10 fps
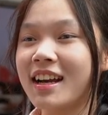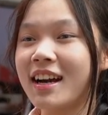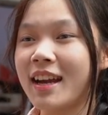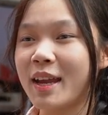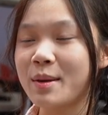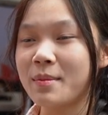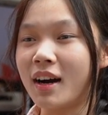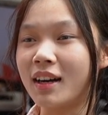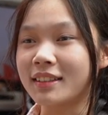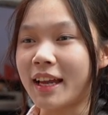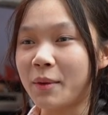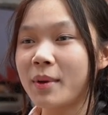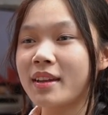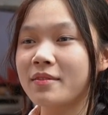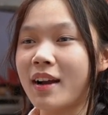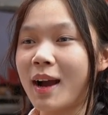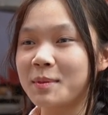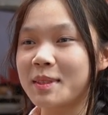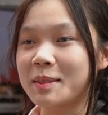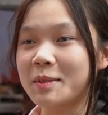em ở Thái Nguyên và
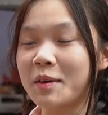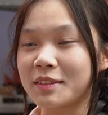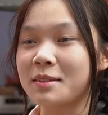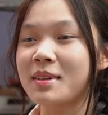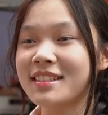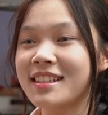học trường trung học phổ thông Bắc